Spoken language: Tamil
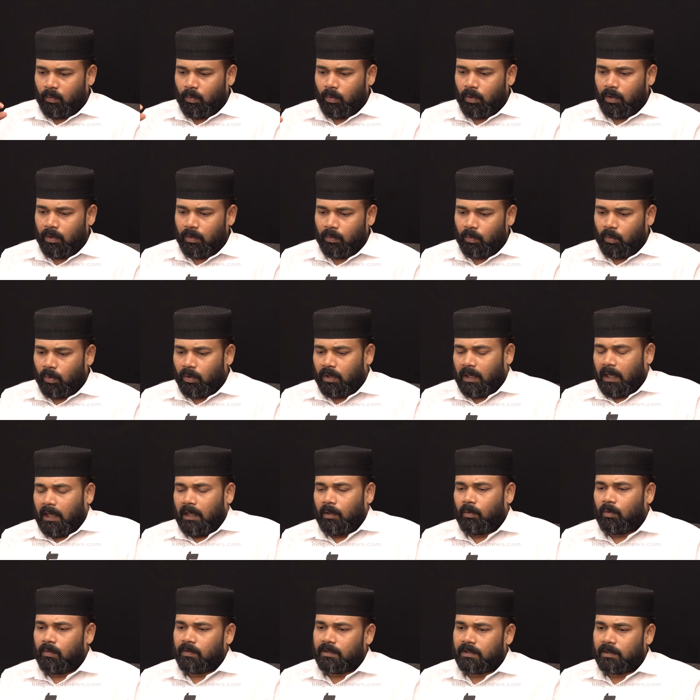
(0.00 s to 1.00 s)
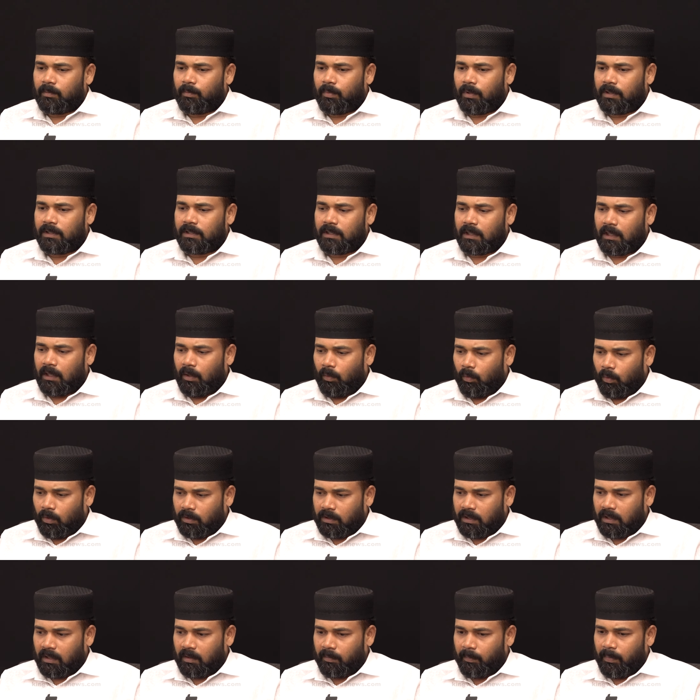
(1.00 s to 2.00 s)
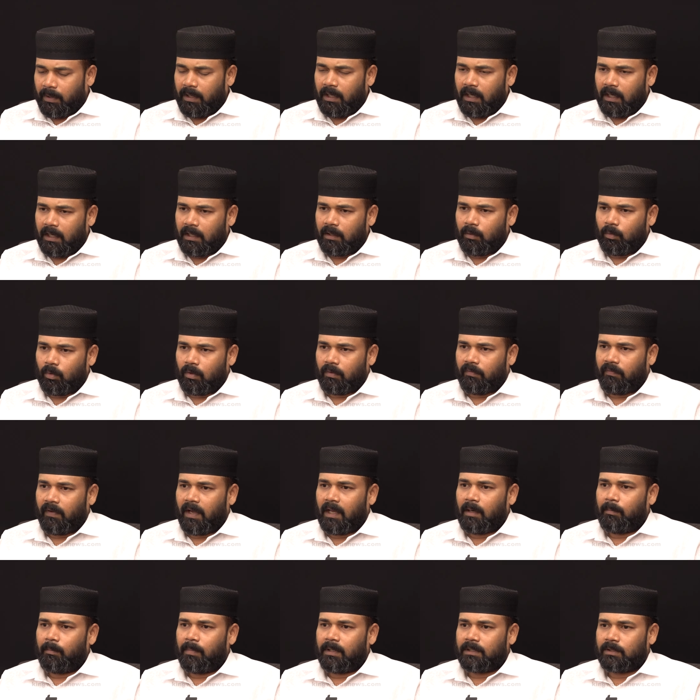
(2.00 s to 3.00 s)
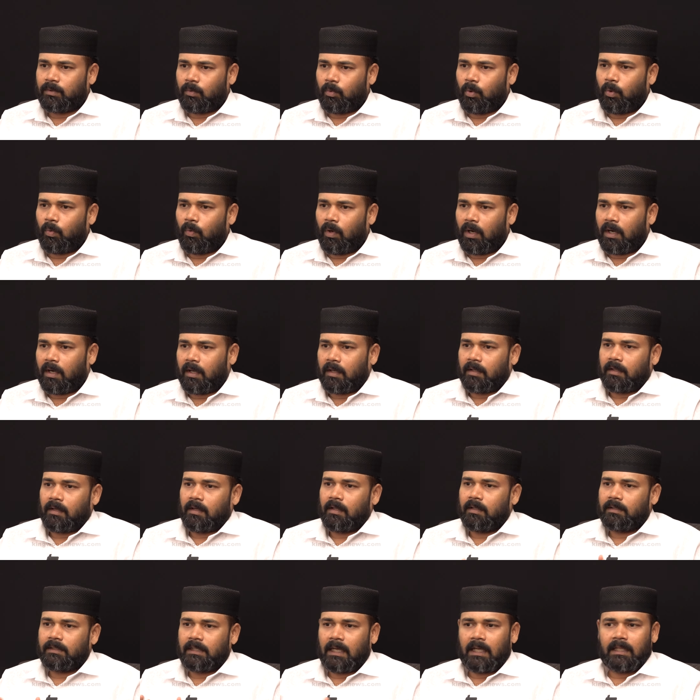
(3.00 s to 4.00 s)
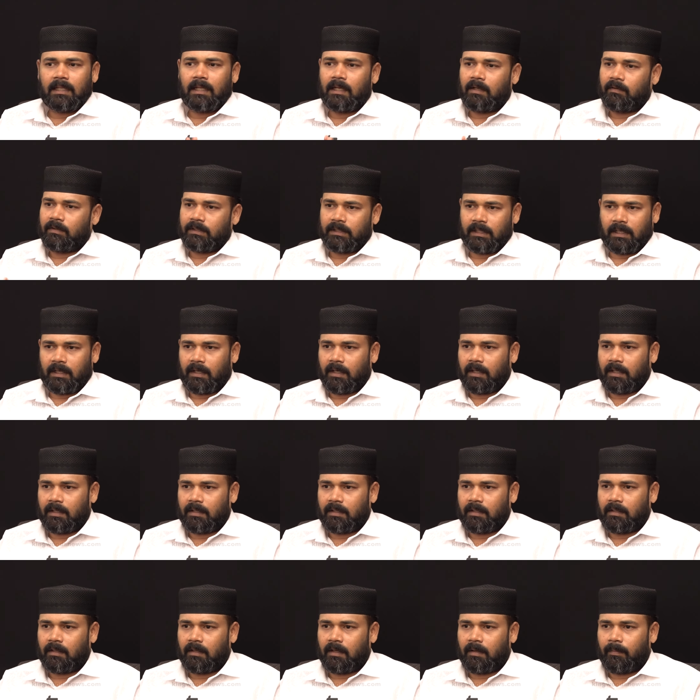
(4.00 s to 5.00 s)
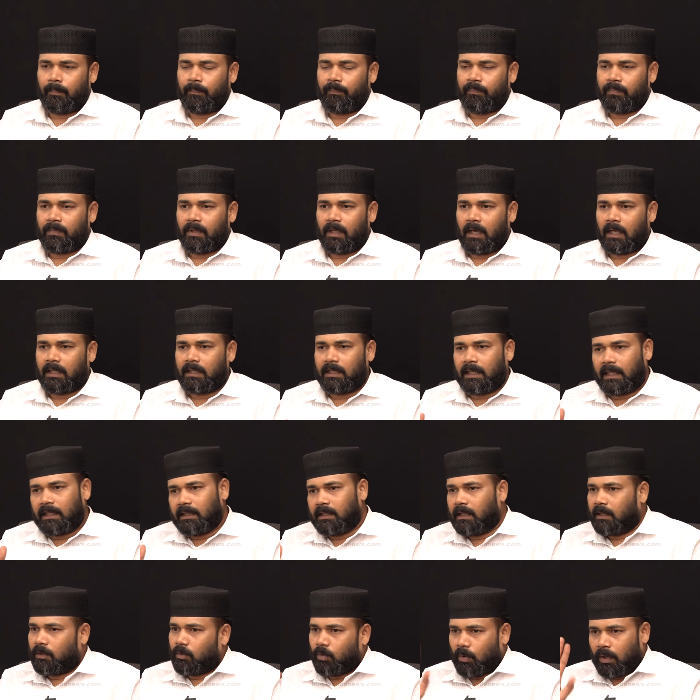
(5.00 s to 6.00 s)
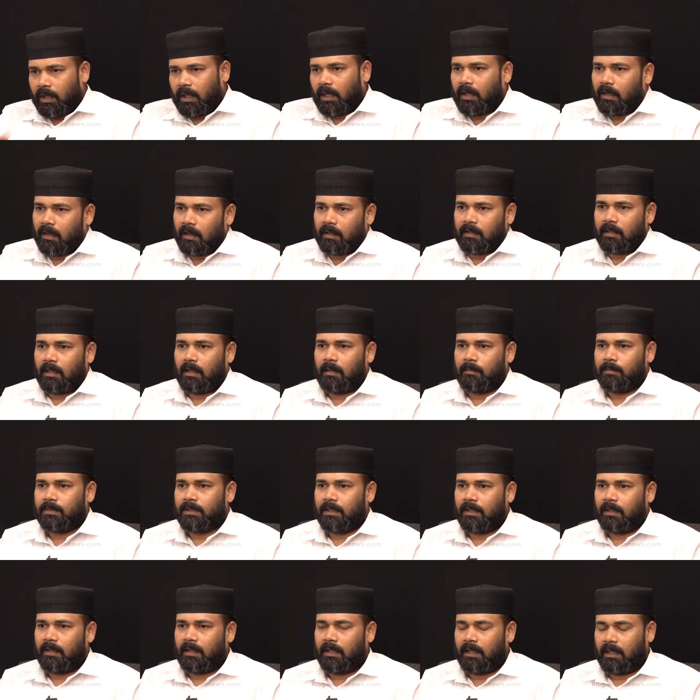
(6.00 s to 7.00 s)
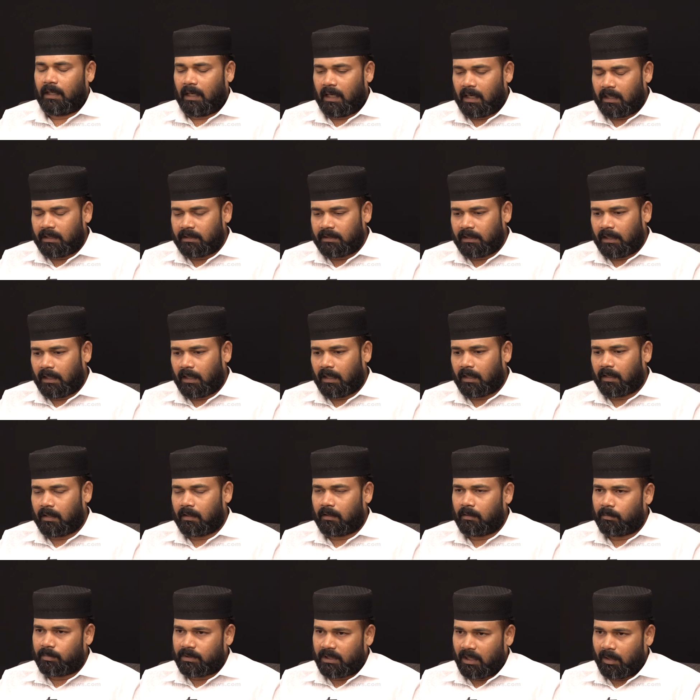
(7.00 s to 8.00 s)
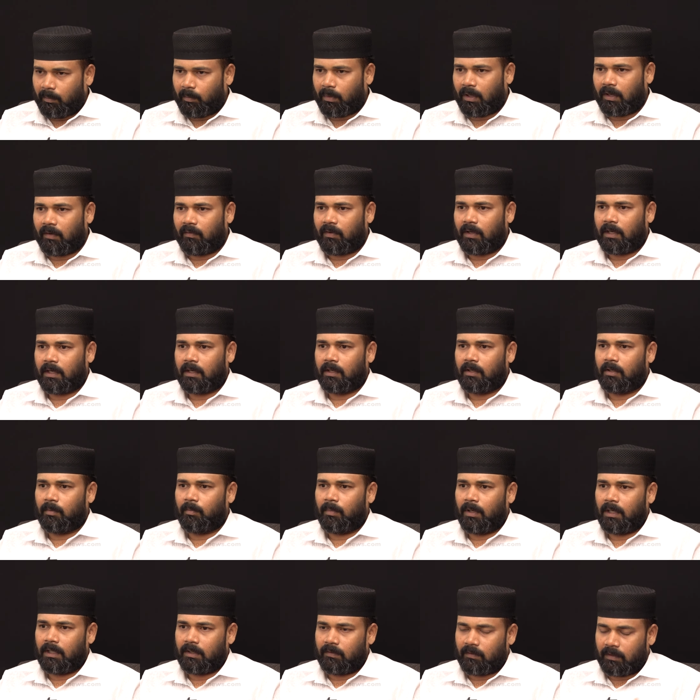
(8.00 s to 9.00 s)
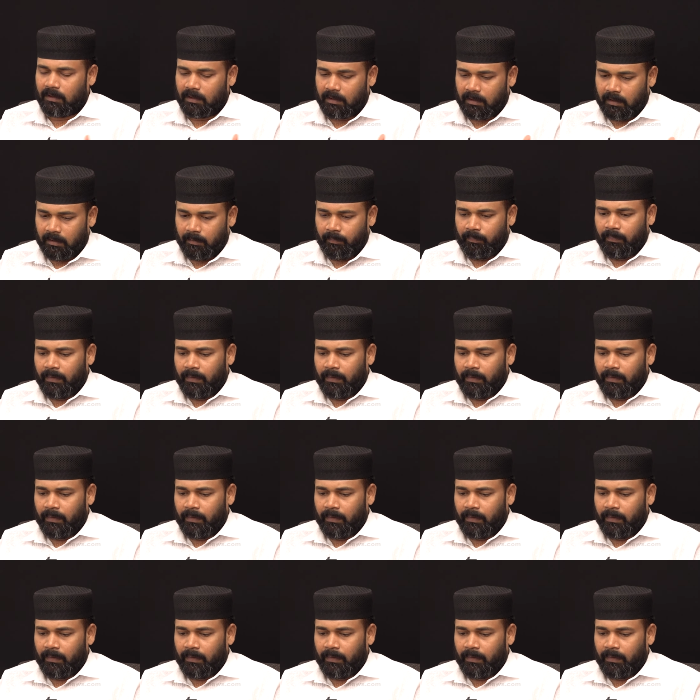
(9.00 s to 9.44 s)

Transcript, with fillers: ஒரு ஒரு நல்ல ஒரு விஷயம் புரிஞ்சுங்க ஒருத்தருக்கு பின்னாடியே ஒரு ஃபேன் பேஸ் உருவாகிறதுன்றது சாதாரண விஷயம் கிடையாது ஆமாம் அது எந்த துறையாக இருந்தாலும் சரி நீங்கள் அரசியலாக இருக்கட்டும் சினிமாவாக இருக்கட்டும் அல்லது வந்து